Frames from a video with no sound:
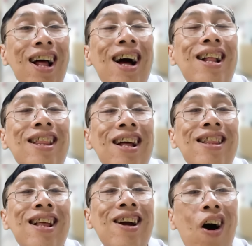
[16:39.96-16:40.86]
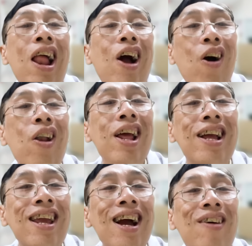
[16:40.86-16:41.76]
ờ, tất có là có
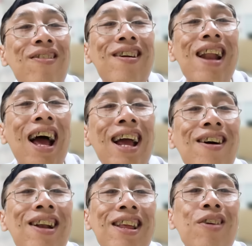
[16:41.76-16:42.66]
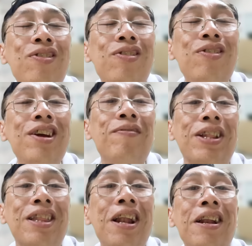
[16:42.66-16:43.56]
liền chứ không có để gọi là giống như mà
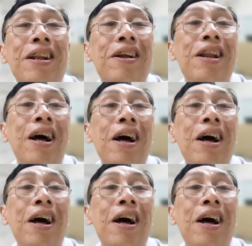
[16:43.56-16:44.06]
tình gọi là